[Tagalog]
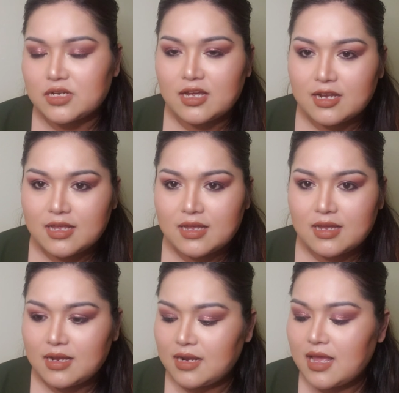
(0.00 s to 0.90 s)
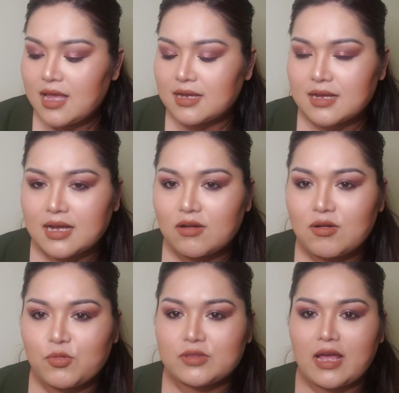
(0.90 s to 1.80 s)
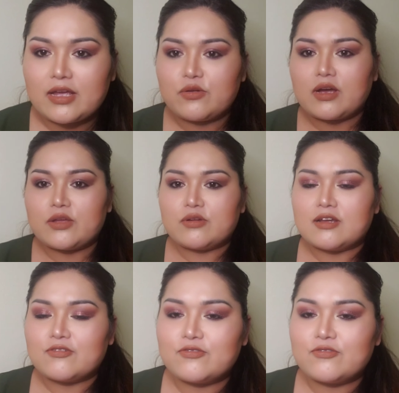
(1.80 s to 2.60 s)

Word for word: channel. Gagawa po tayo ngayon ng